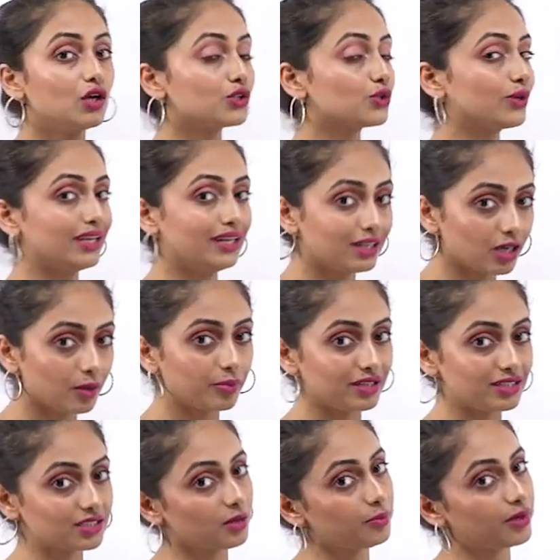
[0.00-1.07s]
तो इनका
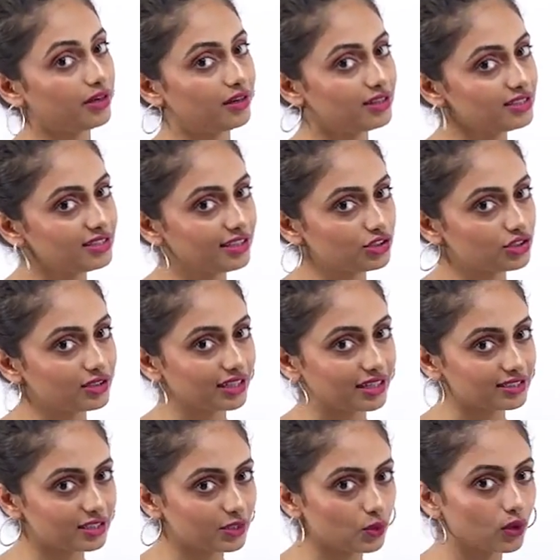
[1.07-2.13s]
इसका प्रोनाउंसिएशन
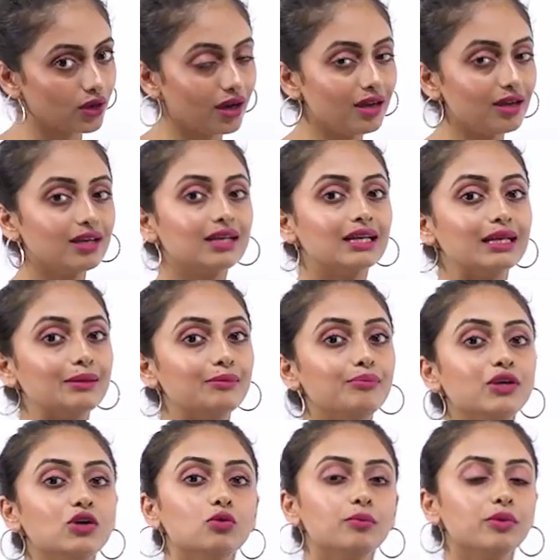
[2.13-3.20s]
कैसे होगा
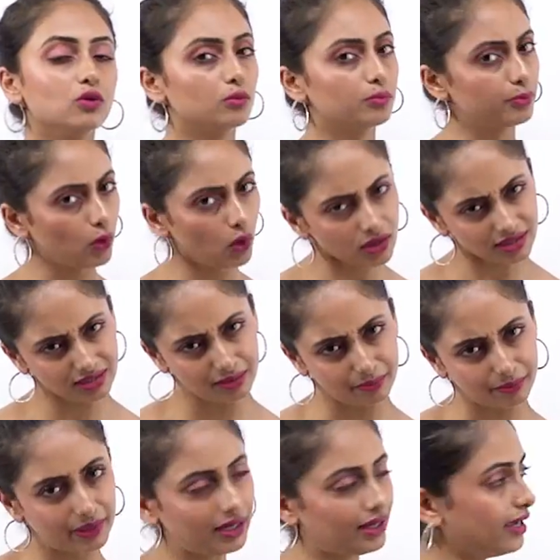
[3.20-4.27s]
म्यू म्यू बहुत
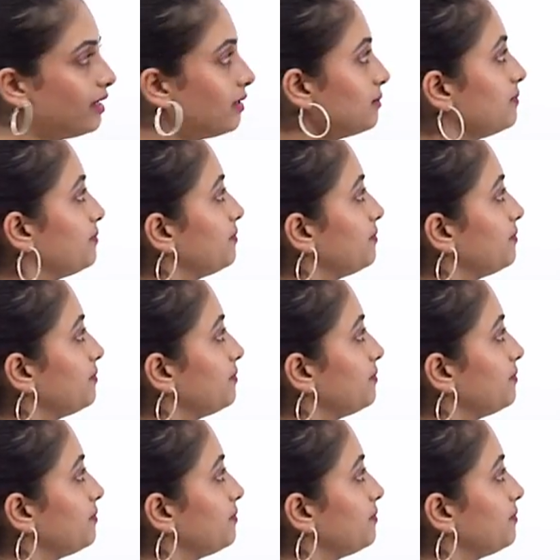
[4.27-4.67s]
सिंपल है